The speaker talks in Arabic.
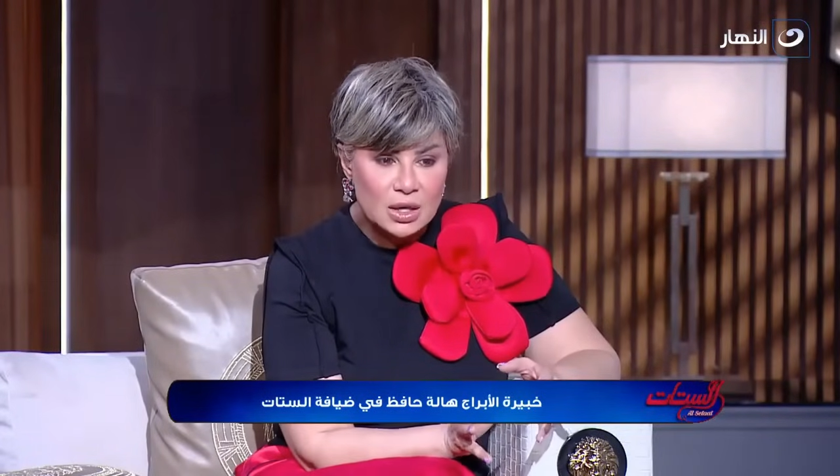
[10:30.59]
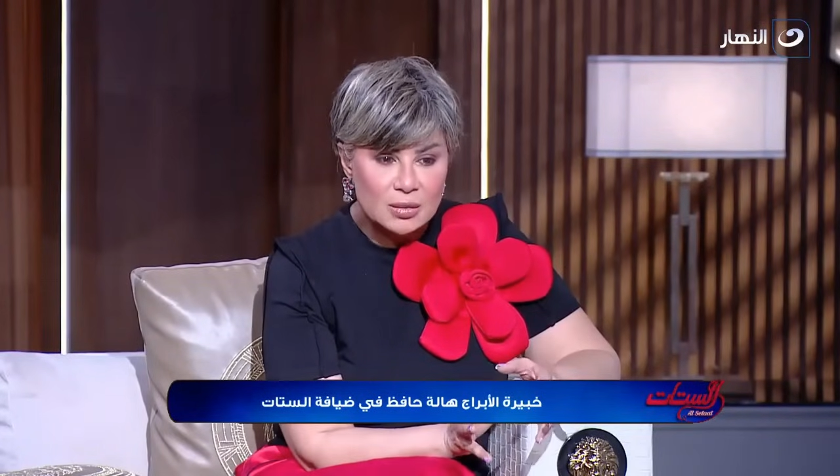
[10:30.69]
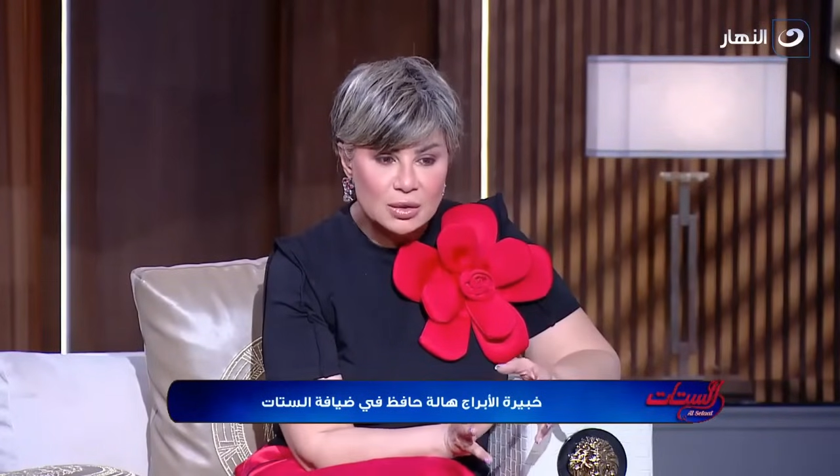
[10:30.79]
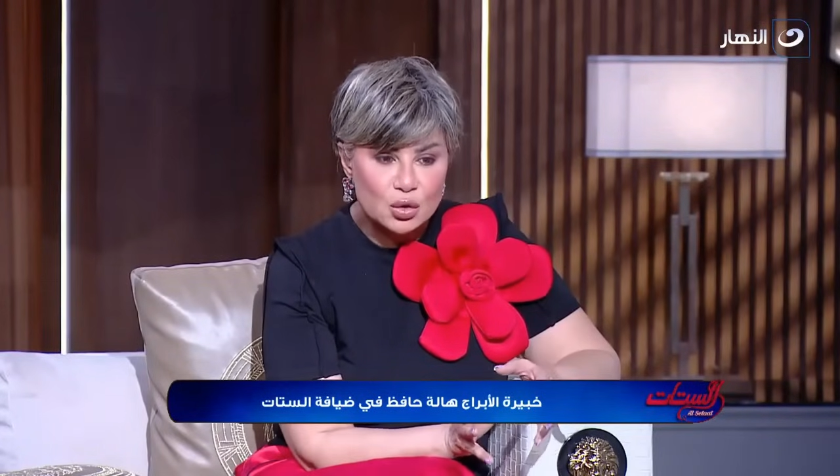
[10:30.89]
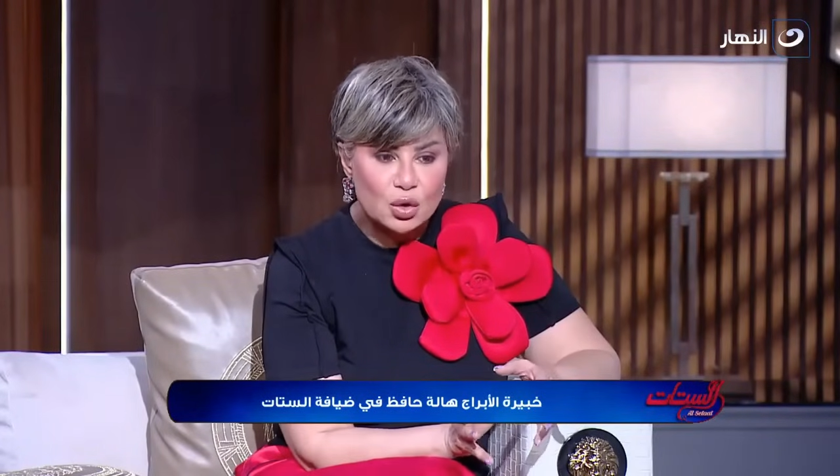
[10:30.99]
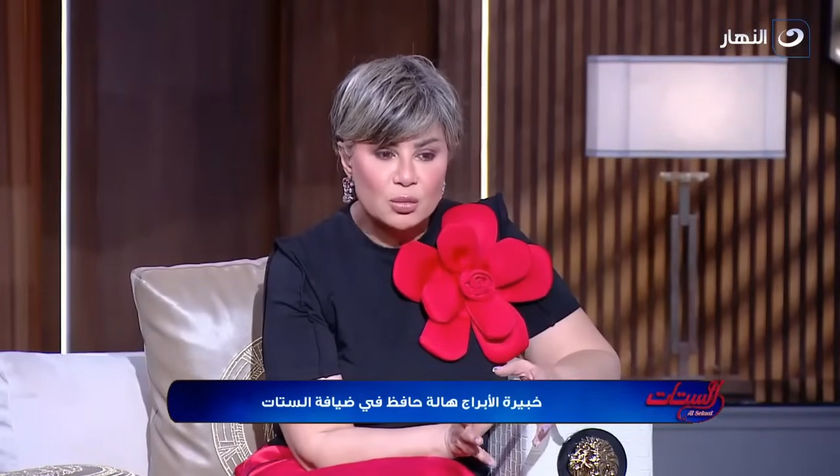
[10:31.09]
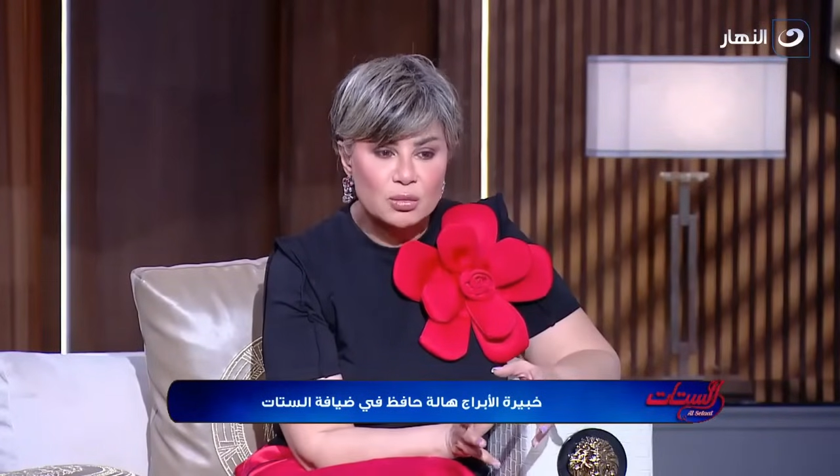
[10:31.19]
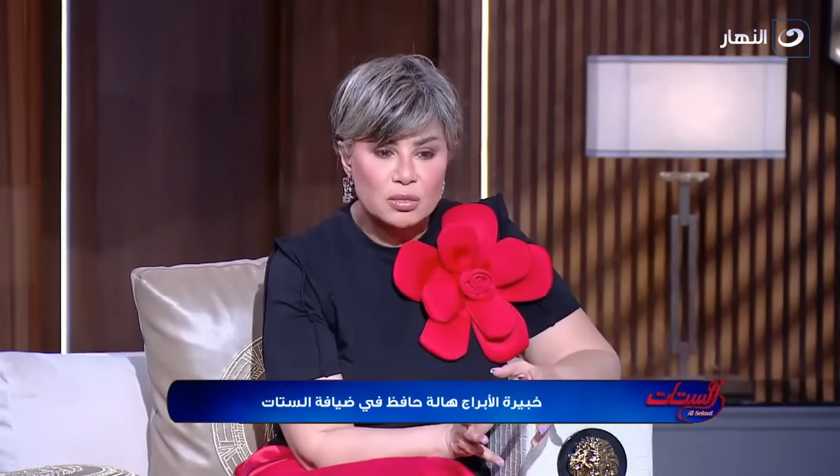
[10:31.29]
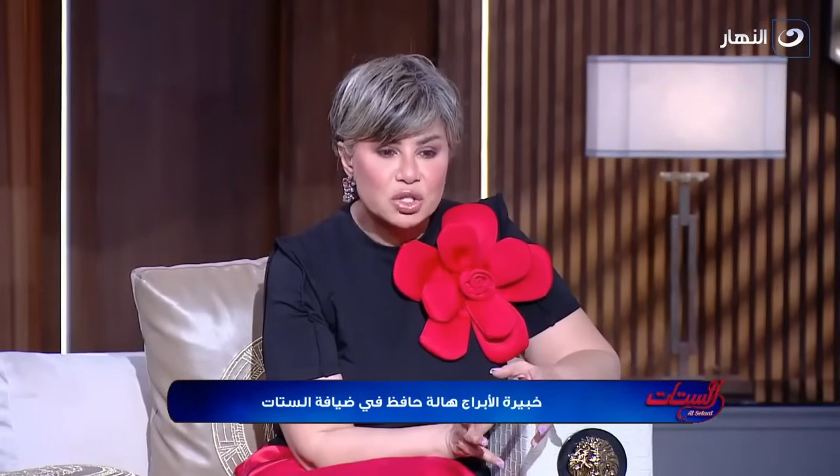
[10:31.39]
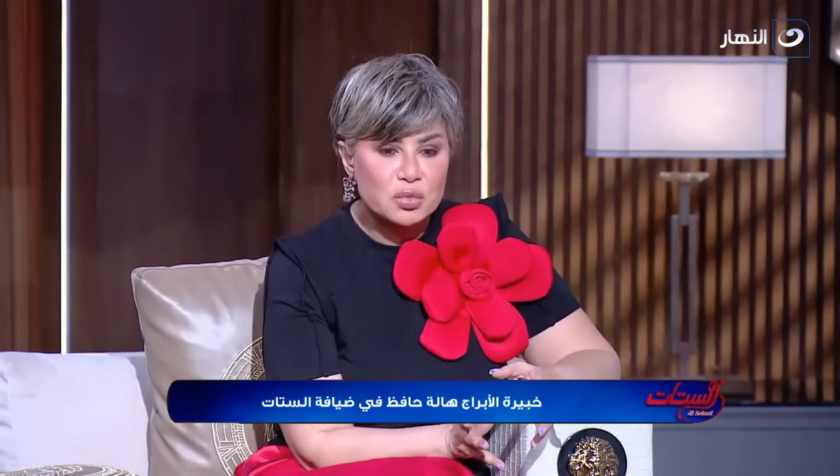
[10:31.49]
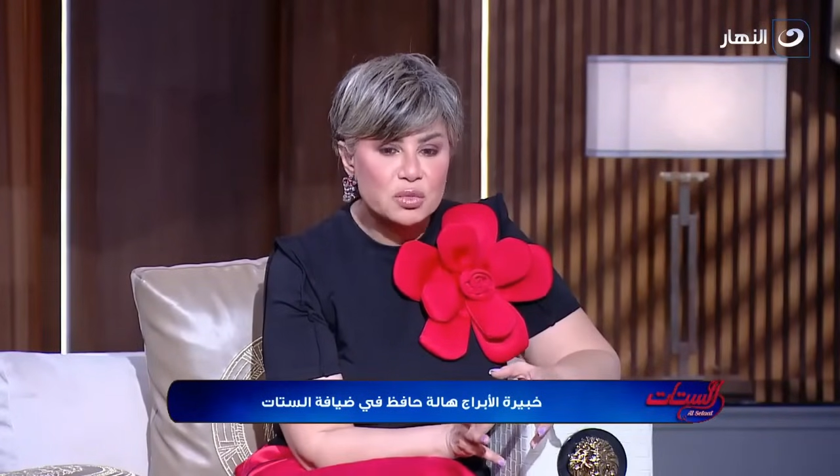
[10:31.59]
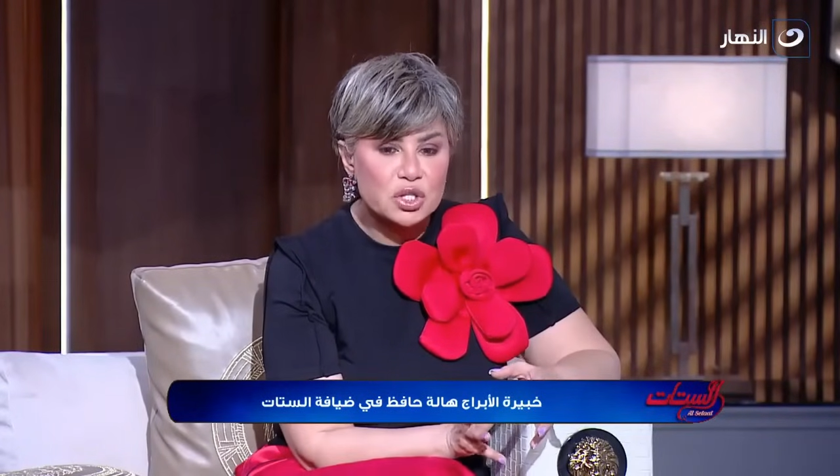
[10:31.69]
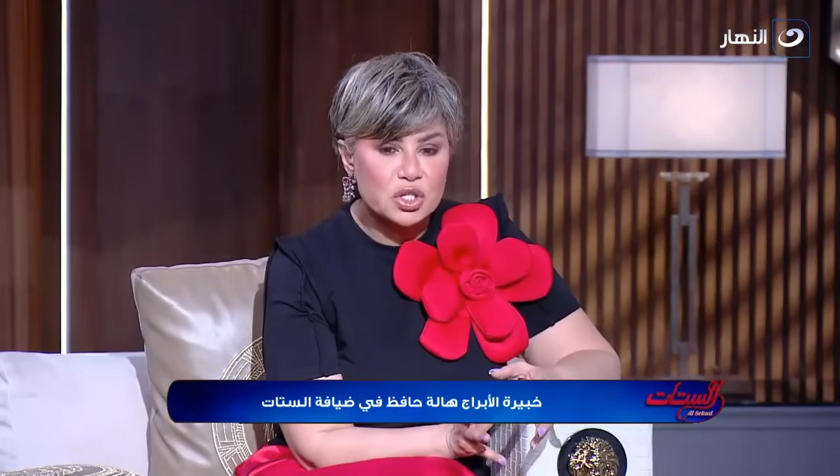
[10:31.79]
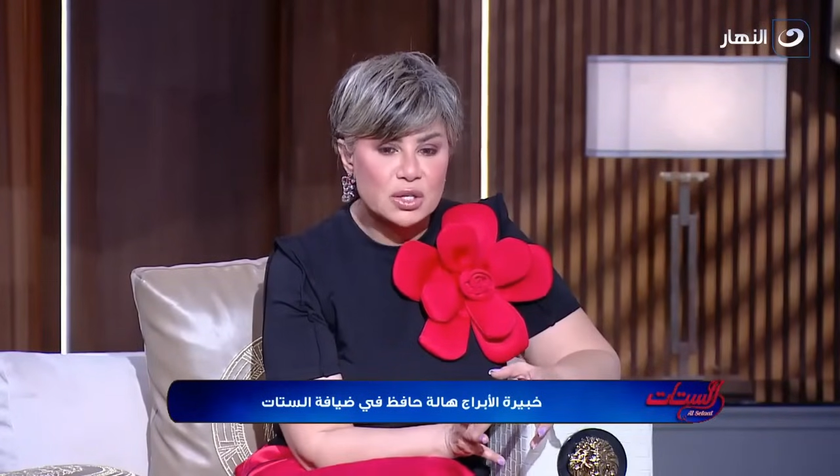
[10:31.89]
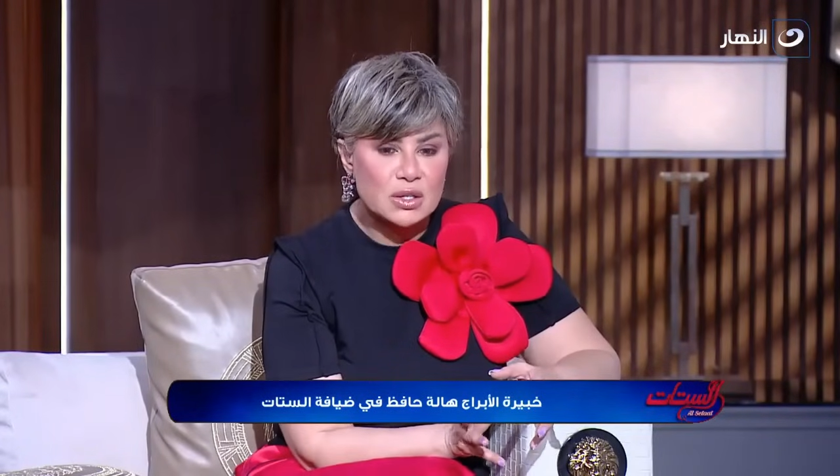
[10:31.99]
قابلتهم مش من
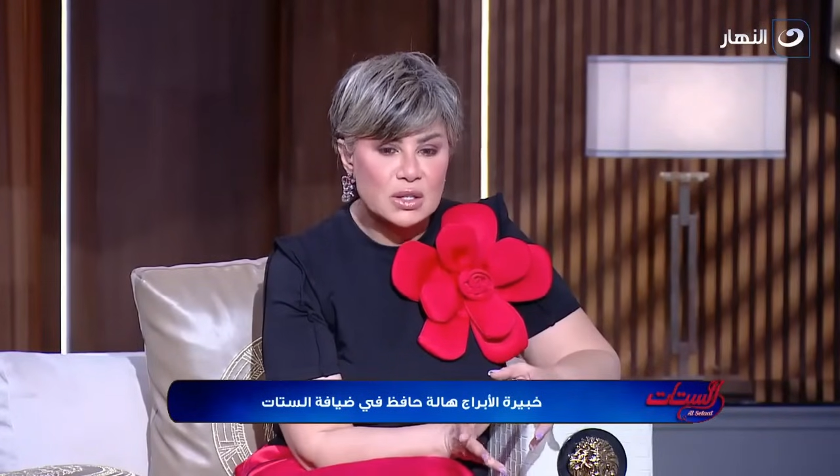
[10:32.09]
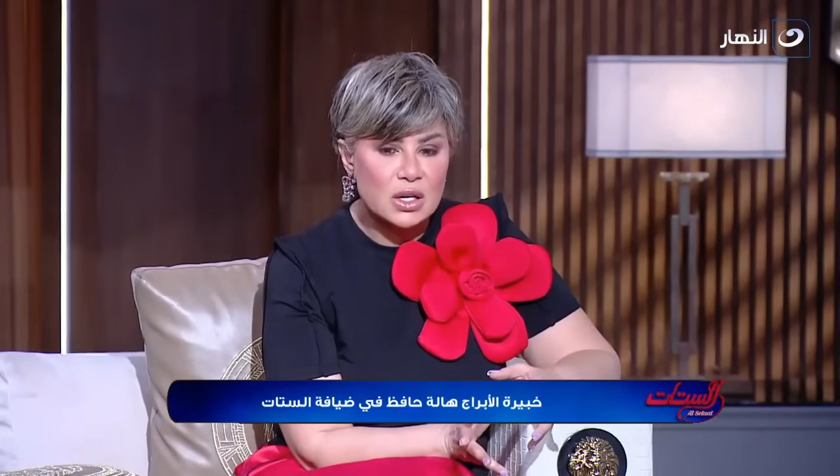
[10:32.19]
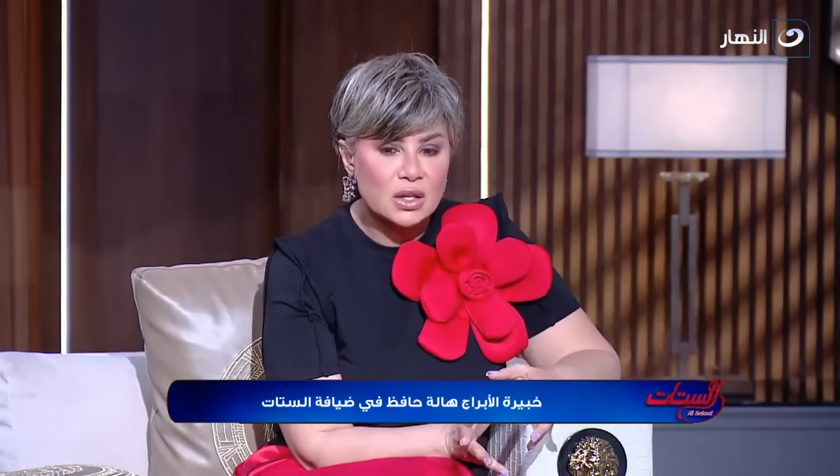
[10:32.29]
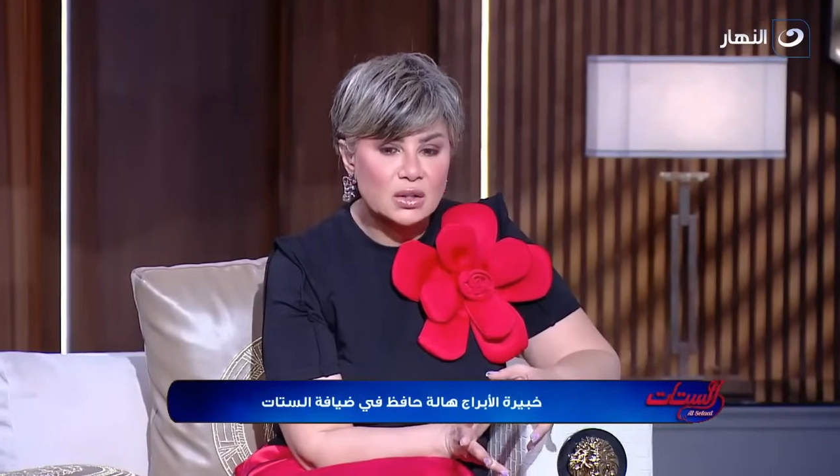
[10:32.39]
الشخصيات او